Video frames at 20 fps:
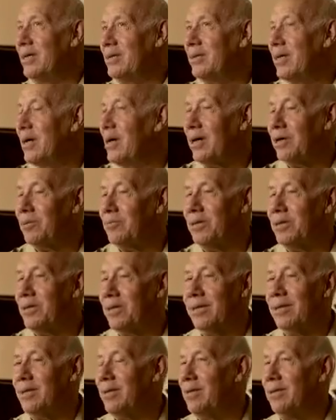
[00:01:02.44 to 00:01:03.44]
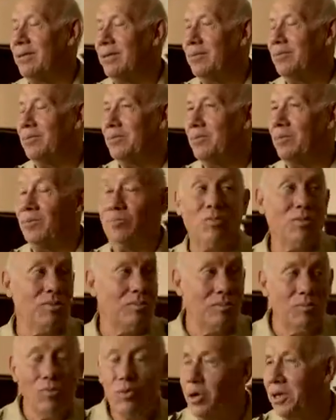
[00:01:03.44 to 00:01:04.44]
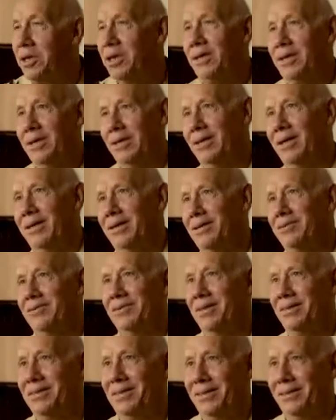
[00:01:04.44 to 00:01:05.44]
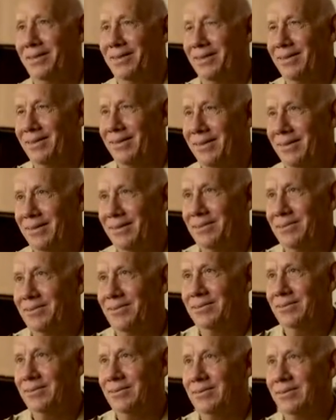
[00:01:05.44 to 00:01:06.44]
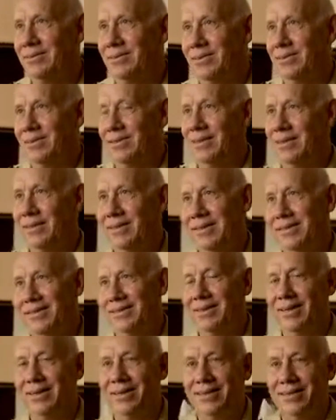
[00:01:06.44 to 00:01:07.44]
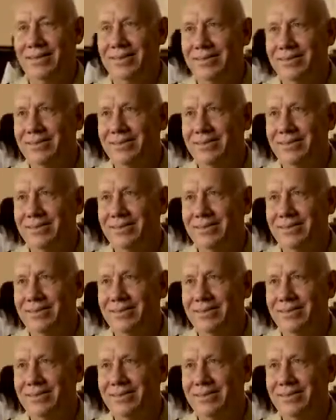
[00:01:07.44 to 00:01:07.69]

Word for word: есть заработки. Многие тогда этого даже и не знали.